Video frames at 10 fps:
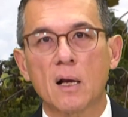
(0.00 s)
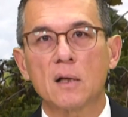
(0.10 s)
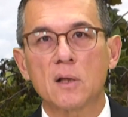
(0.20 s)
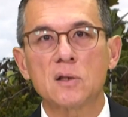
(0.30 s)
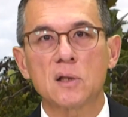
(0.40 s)

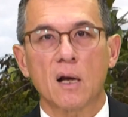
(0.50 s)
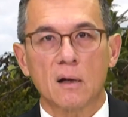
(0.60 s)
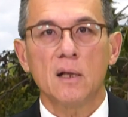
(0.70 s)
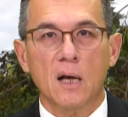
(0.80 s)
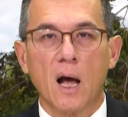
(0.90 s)
钢当时
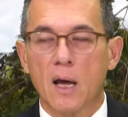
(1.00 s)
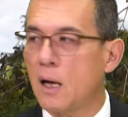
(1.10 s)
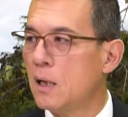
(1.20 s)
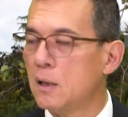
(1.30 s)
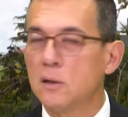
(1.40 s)
很厉害
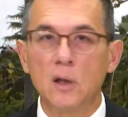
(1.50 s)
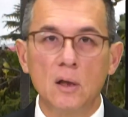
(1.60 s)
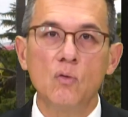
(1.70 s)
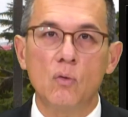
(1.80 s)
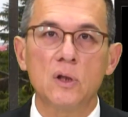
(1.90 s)
啊，
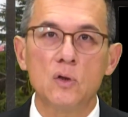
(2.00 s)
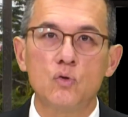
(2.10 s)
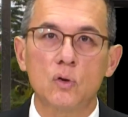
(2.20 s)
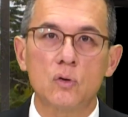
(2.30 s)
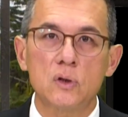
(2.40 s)
德国听
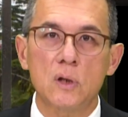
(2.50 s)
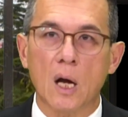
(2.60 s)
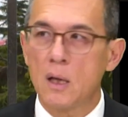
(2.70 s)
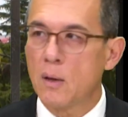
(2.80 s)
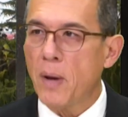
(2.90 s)
说都是
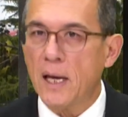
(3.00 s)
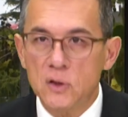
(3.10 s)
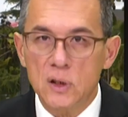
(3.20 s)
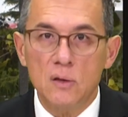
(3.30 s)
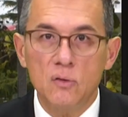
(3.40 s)
啊派
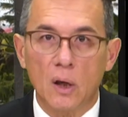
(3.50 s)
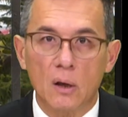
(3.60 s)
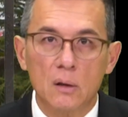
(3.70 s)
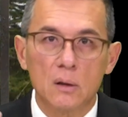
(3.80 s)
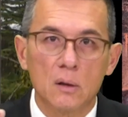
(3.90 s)
间
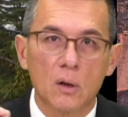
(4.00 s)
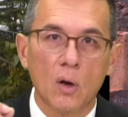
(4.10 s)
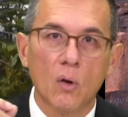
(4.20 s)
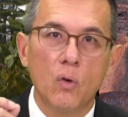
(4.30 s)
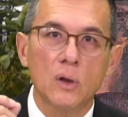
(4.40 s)
谍
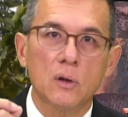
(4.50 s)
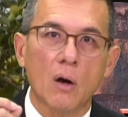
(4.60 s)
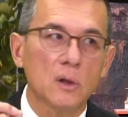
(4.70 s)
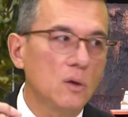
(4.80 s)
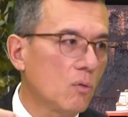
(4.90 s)
混
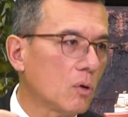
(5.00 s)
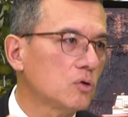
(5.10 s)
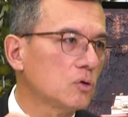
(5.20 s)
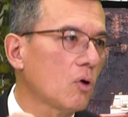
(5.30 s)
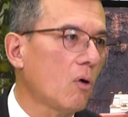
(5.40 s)
到英国
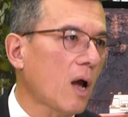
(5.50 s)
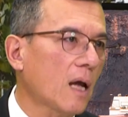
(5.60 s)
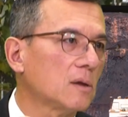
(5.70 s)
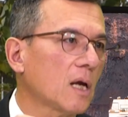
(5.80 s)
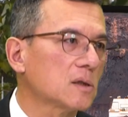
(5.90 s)
去偷
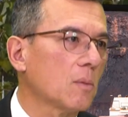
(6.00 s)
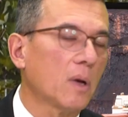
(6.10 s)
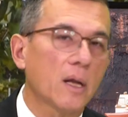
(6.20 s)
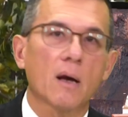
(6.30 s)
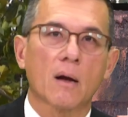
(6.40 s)
看人家怎
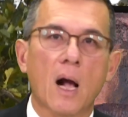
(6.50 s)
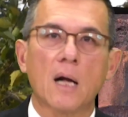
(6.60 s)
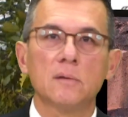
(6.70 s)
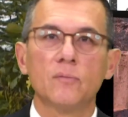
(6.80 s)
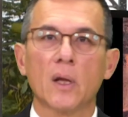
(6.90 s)
么炼钢，